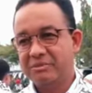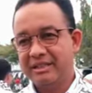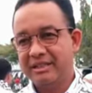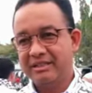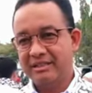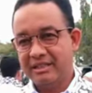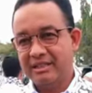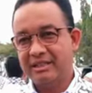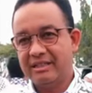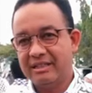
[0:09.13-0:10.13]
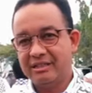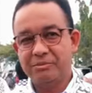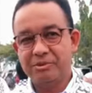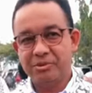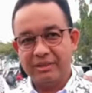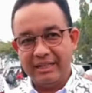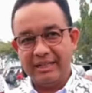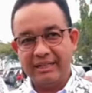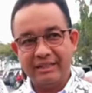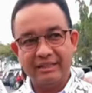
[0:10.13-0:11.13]
menyaksikan
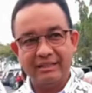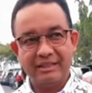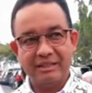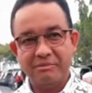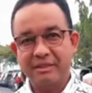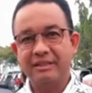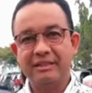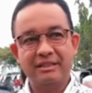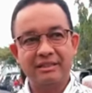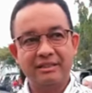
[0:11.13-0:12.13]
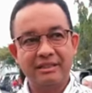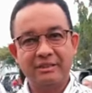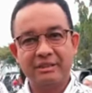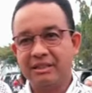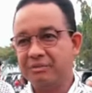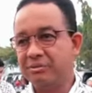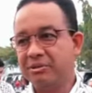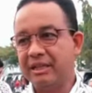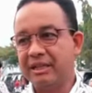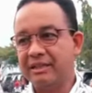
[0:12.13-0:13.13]
kebrutalan yang tidak berhenti selama 30
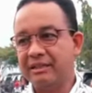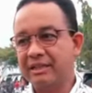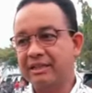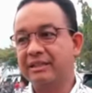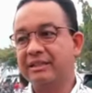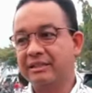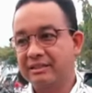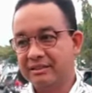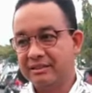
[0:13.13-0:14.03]
hari terakhir ini?